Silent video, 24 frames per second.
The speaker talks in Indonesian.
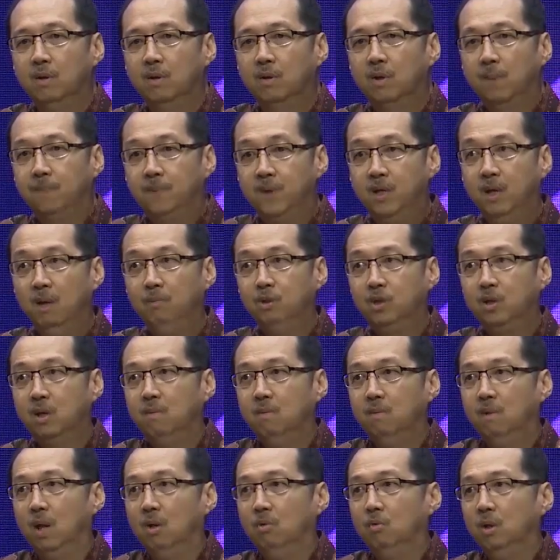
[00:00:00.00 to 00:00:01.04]
Tapi dia bisa
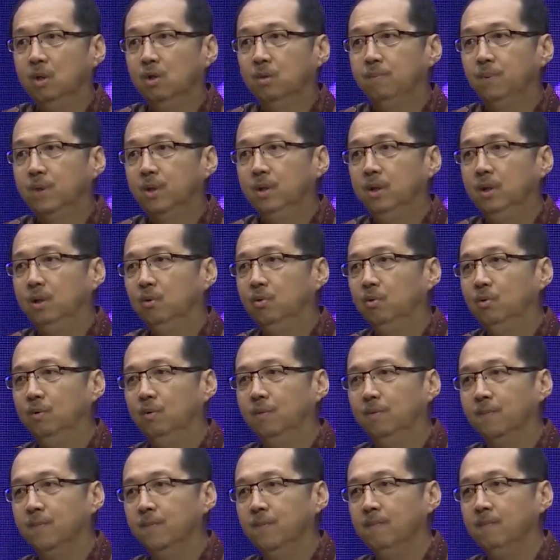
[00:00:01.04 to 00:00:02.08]
melakukan seperti itu.
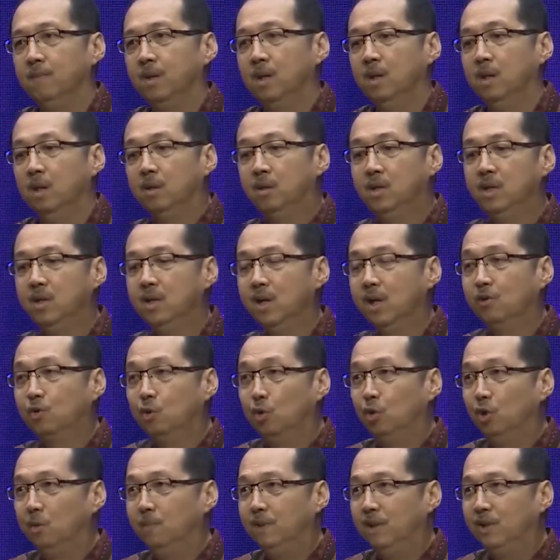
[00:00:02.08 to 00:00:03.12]
Tidak
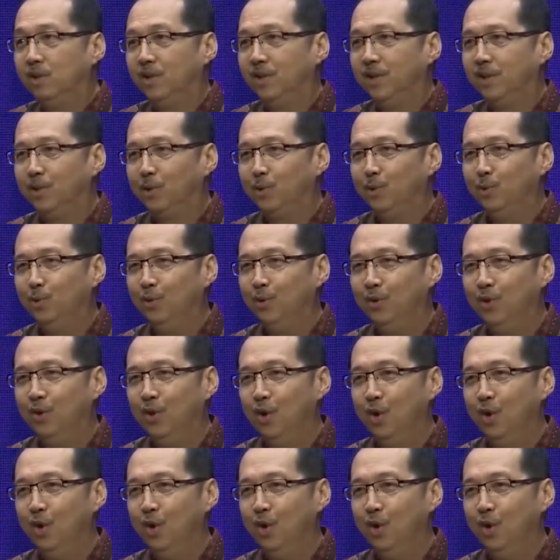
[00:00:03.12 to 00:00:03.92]
cukup di situ.